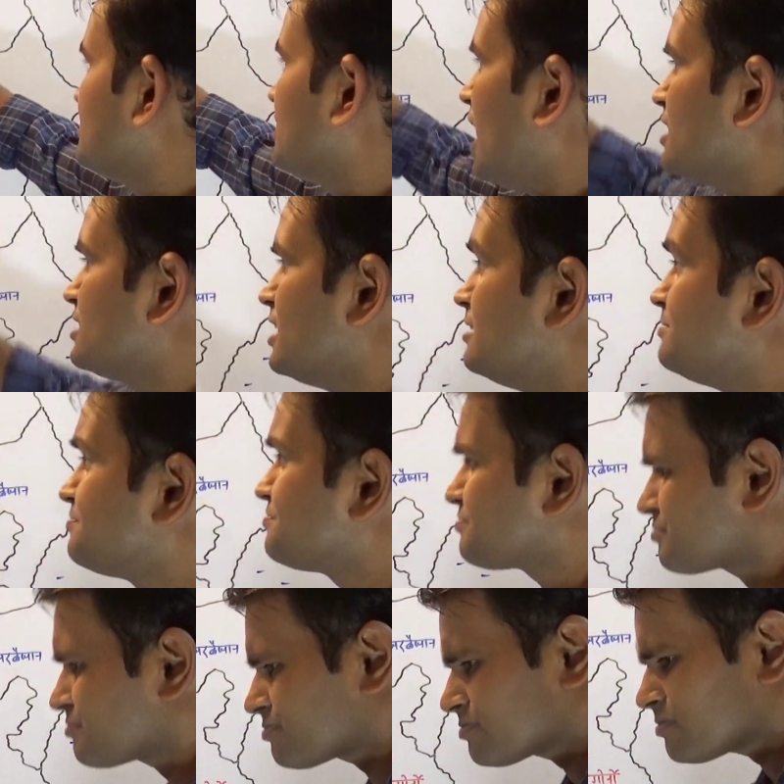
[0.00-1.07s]
जार्जिया
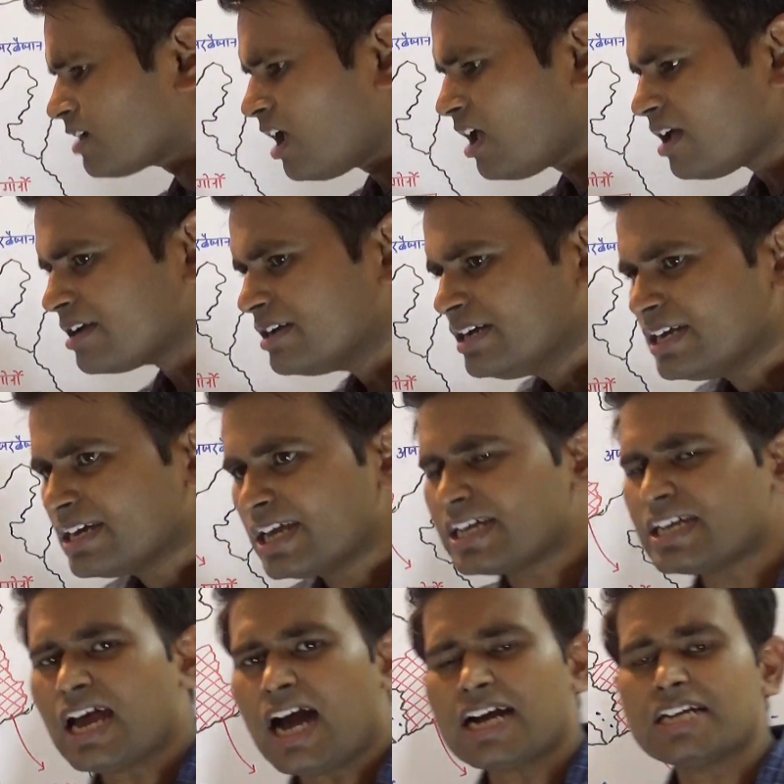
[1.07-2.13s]

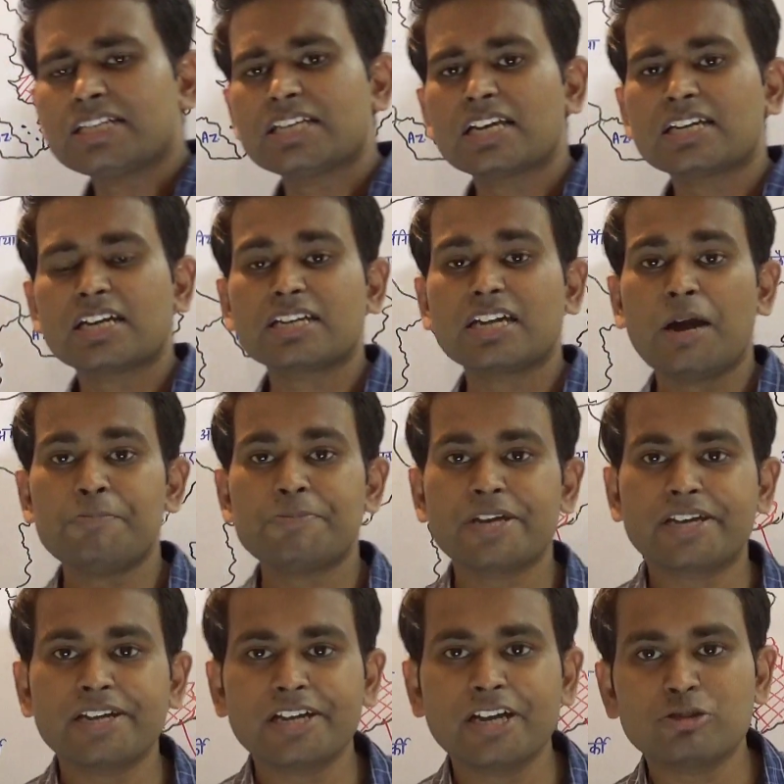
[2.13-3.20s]
लेकिन आगे चल करके आप
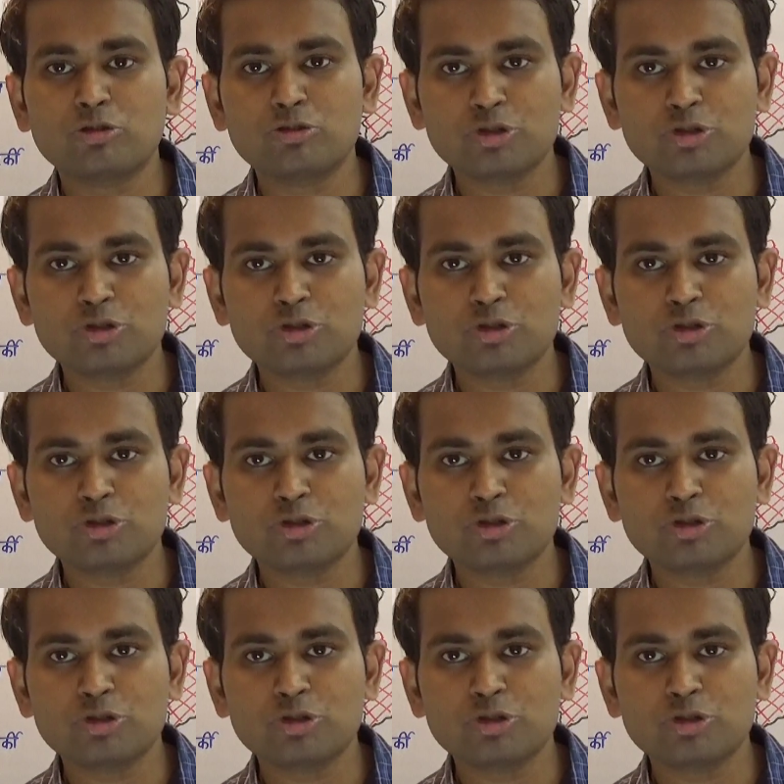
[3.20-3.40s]
देखेंगे तो